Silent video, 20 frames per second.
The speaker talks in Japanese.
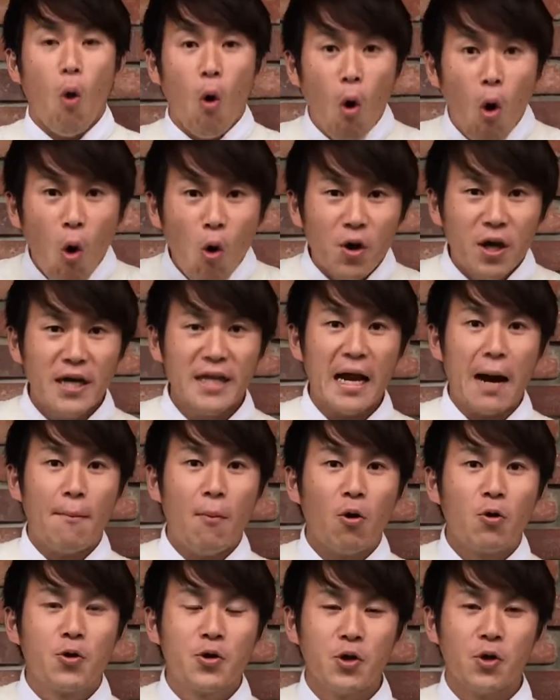大きな
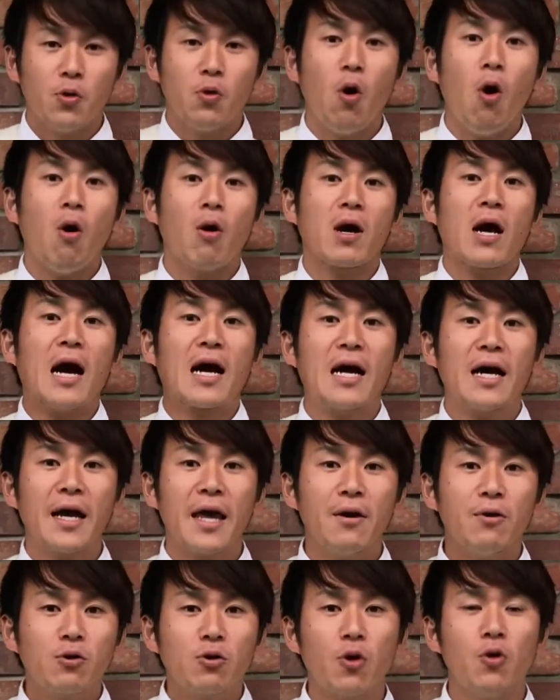目標を掲
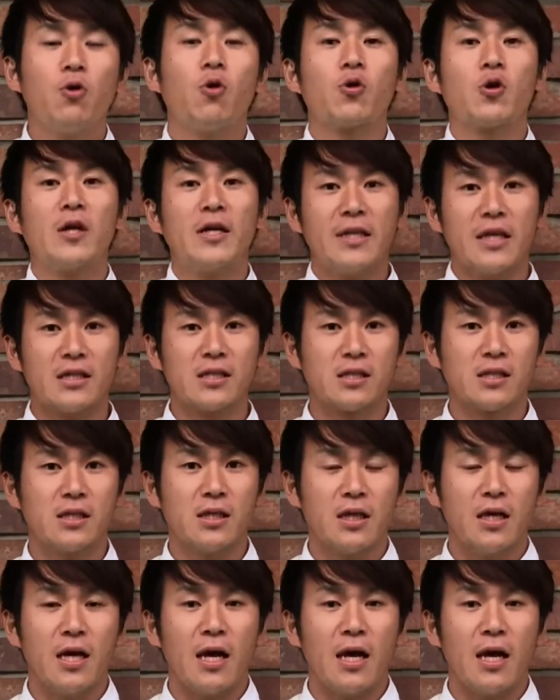げるということなんです、